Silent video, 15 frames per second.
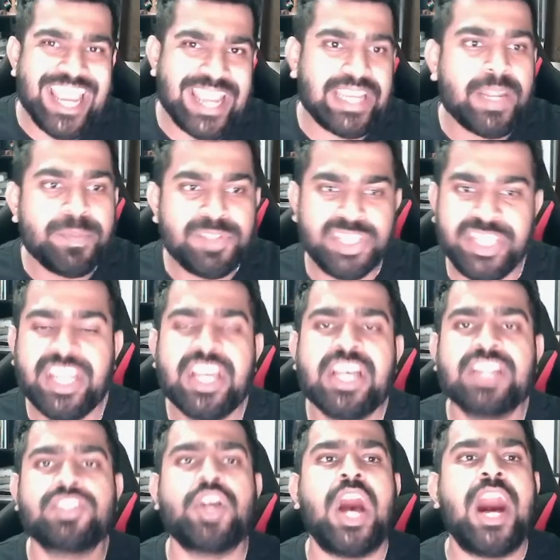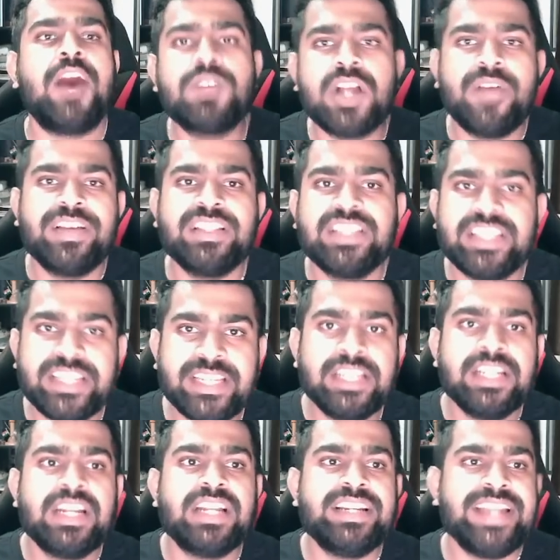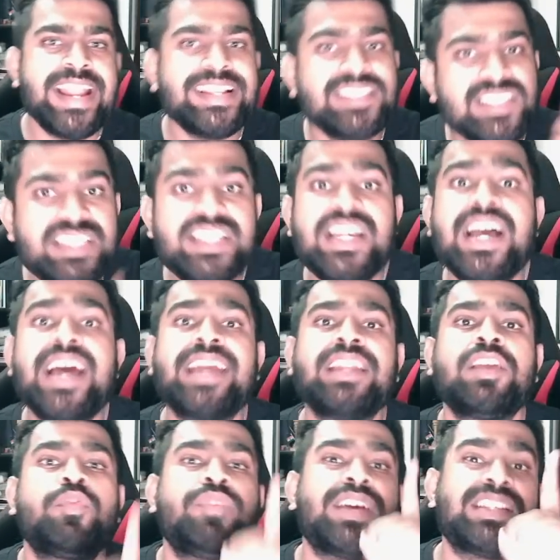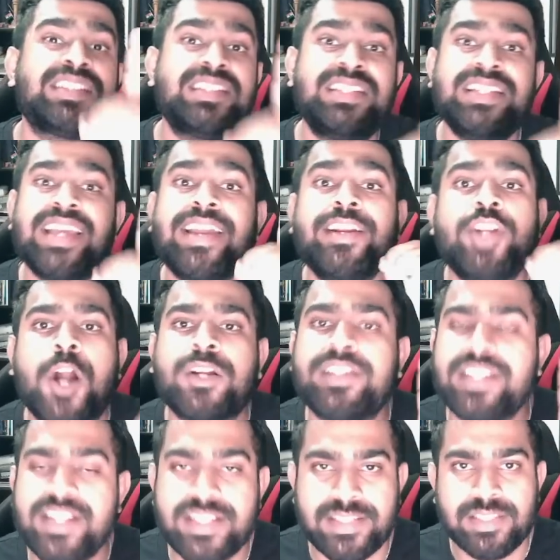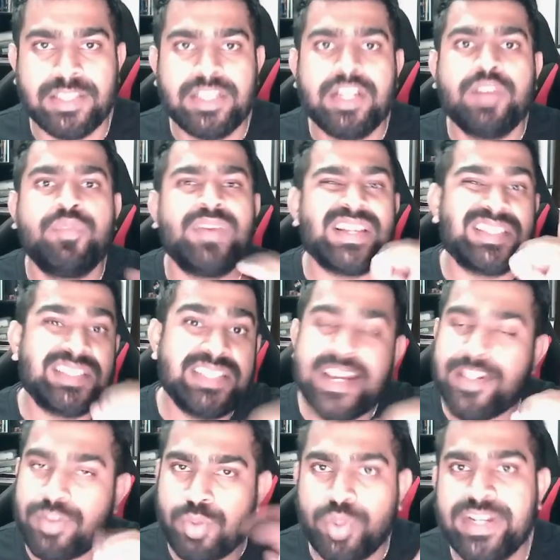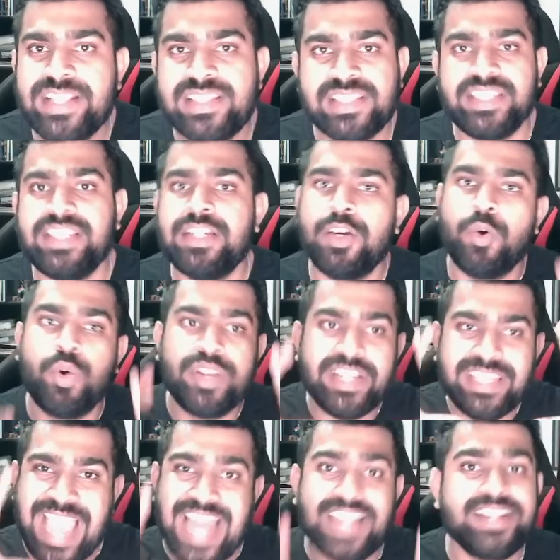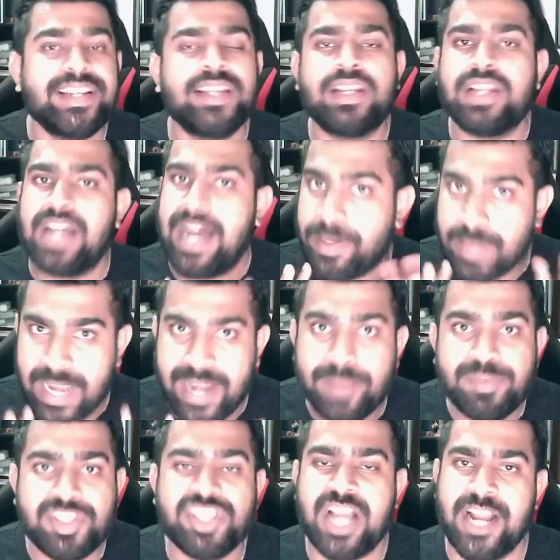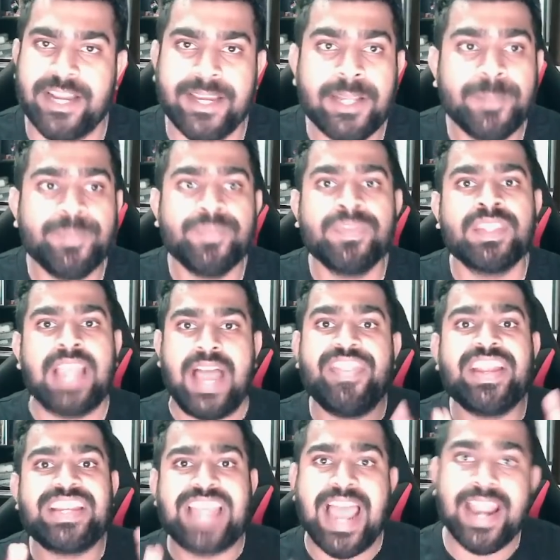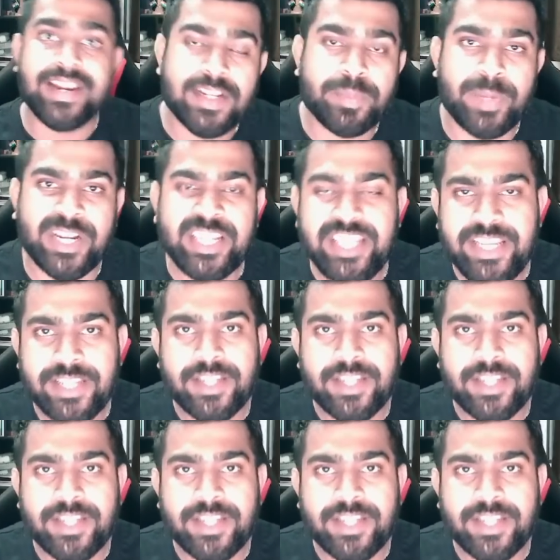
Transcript: என்எம்சி ஸோ அவங்க வந்து நெக்ஸ்ட் இயர் ஃபர்ஸ்ட் இயர் டாக்டர்ஸ் ஃபர்ஸ்ட் இயர் ஸ்டூடெண்ட்ஸ்க்கு ஒரு கேலண்டர் அனுப்பிச்சிருக்காங்க அந்த கேலண்டர் படி